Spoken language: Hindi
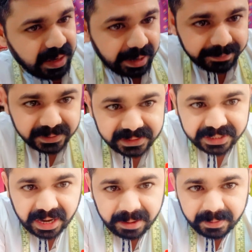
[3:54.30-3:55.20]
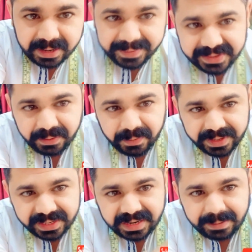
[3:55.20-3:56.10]
आप भी जनाब घर बैठे
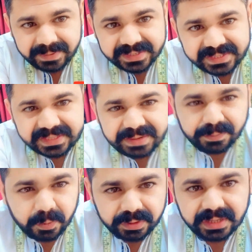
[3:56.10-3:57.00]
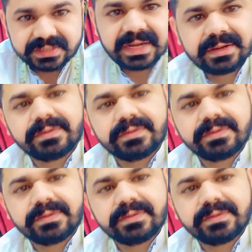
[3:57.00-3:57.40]
ऑनलाइन काम कर सकते हैं बहुत आसान